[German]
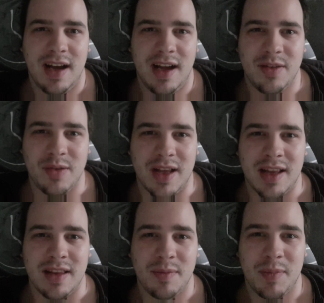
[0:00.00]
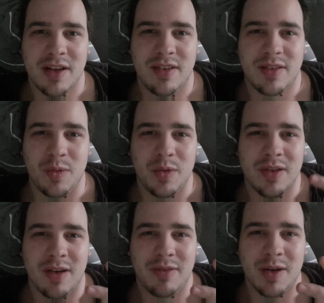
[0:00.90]
Also dann, macht es
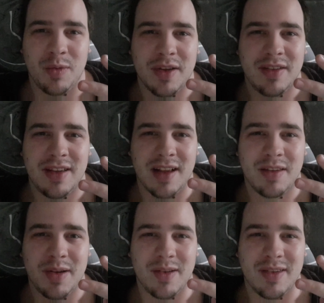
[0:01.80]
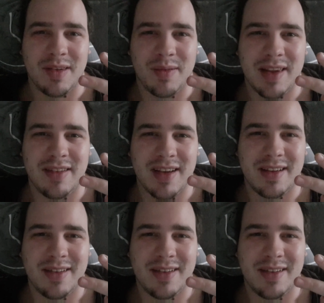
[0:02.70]
gut und auf ein gutes Jahr 2020.